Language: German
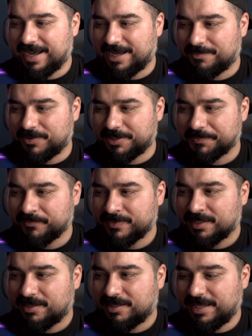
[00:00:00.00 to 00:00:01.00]
Aber
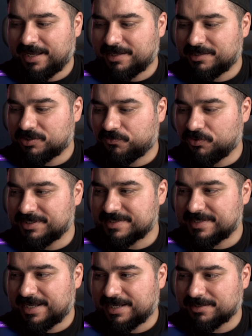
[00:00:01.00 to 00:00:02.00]
ja, ich würde
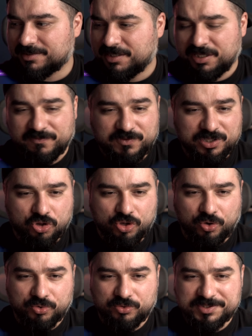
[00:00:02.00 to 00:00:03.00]
sagen, wir
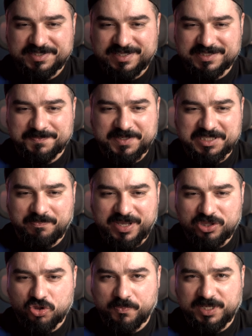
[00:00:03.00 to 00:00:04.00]
schauen uns jetzt mal die
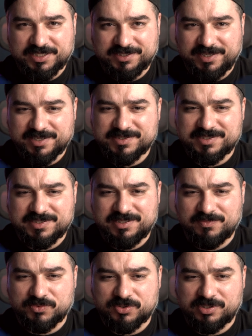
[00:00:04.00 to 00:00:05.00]
Benchmark-Tests
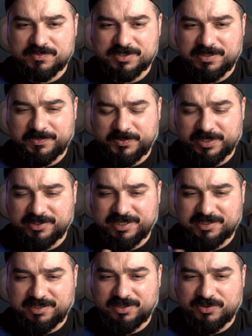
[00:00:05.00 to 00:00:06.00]
eben zu dem Snapdragon
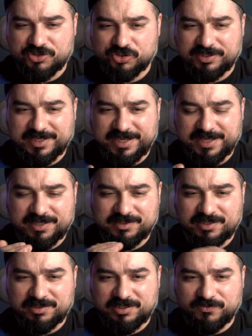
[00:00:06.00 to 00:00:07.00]
8 Generation 3er
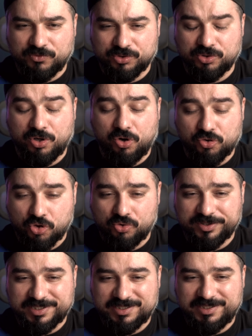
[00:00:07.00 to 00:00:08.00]
an, denn die wurden auch
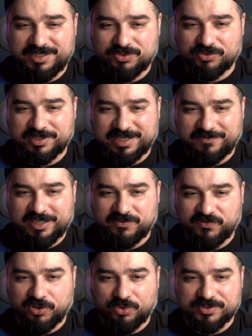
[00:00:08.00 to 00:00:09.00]
schon geleakt und da
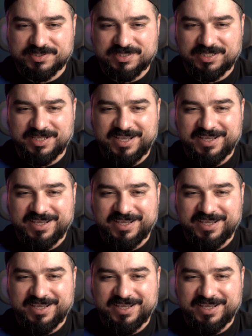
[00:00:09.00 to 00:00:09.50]
werden wir auch sehen,